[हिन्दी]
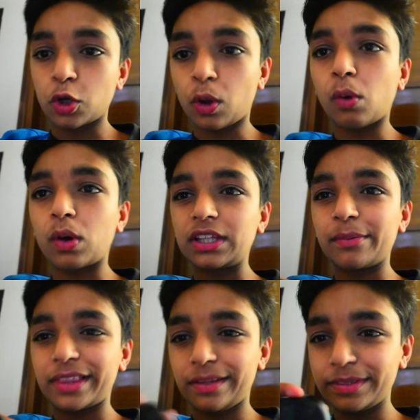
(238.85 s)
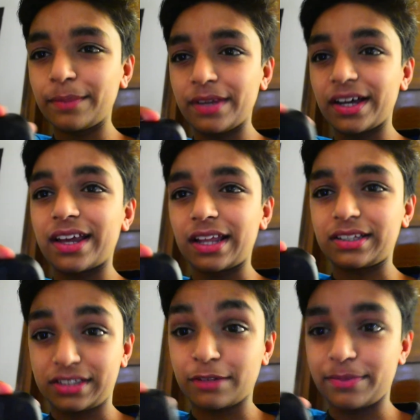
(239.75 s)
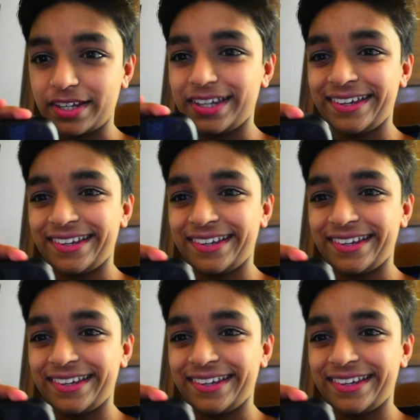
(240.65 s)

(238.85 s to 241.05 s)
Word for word: रुका हुआ था मतलब जब लग रहा था तब की